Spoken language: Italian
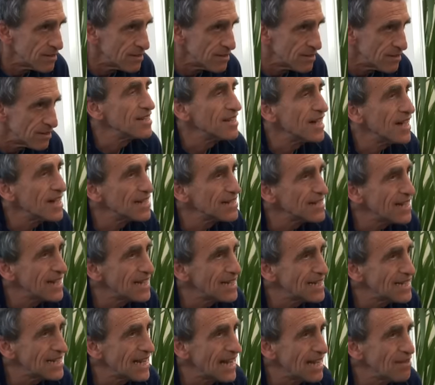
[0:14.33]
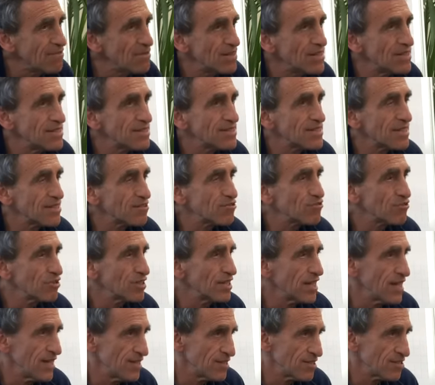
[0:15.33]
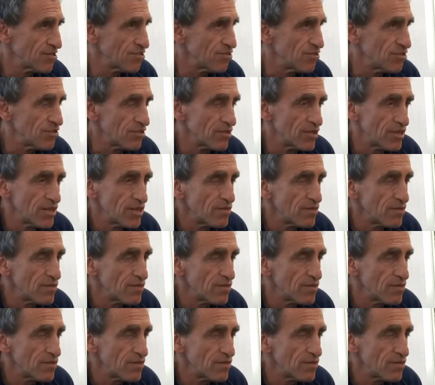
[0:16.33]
No. Al Dalai Lama gli è stato chiesto,